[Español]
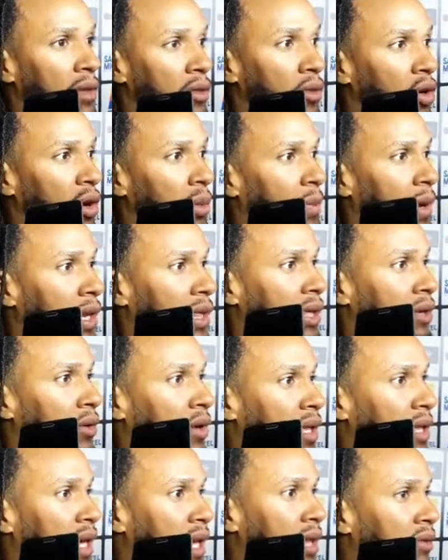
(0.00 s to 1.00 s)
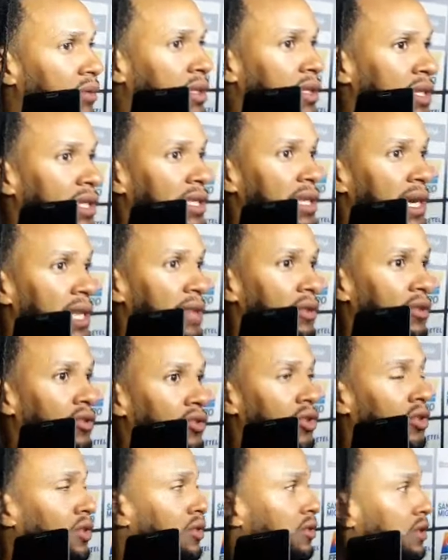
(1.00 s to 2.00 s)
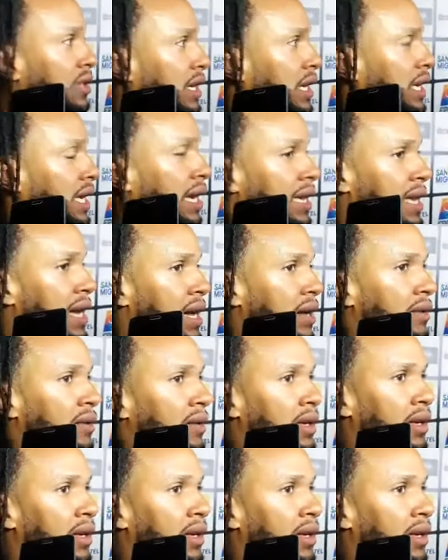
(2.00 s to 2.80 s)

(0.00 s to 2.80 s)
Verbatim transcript: todo el partido ganando, insistiendo en nosotros, aquí y allá,